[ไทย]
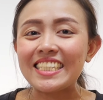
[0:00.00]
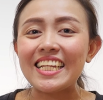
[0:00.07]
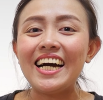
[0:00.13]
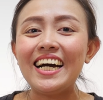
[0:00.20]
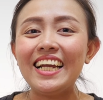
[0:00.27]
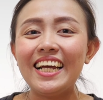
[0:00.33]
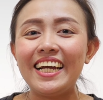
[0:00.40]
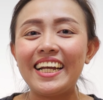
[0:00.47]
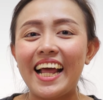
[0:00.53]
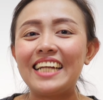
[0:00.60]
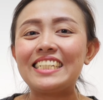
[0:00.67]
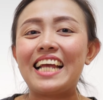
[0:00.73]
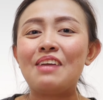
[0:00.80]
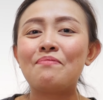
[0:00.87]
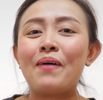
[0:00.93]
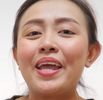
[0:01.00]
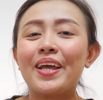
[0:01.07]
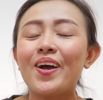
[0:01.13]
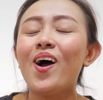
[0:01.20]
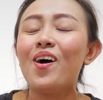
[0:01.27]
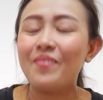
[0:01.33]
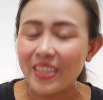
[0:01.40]
เซอร์เลยนะ ใช้ไป
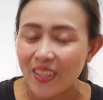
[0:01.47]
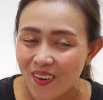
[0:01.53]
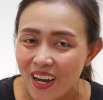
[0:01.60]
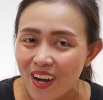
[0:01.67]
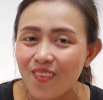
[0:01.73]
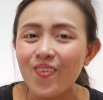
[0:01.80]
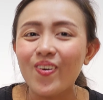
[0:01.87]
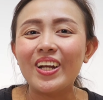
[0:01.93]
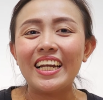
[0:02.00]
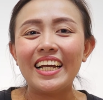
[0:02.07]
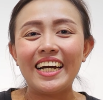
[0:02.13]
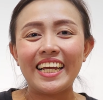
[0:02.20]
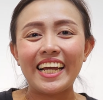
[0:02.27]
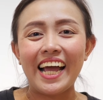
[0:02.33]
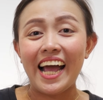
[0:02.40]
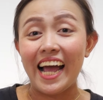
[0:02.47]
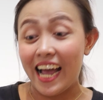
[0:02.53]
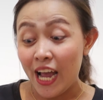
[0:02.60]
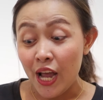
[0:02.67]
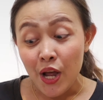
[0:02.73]
ก็ไม่ต้องกังวลเลยค่ะ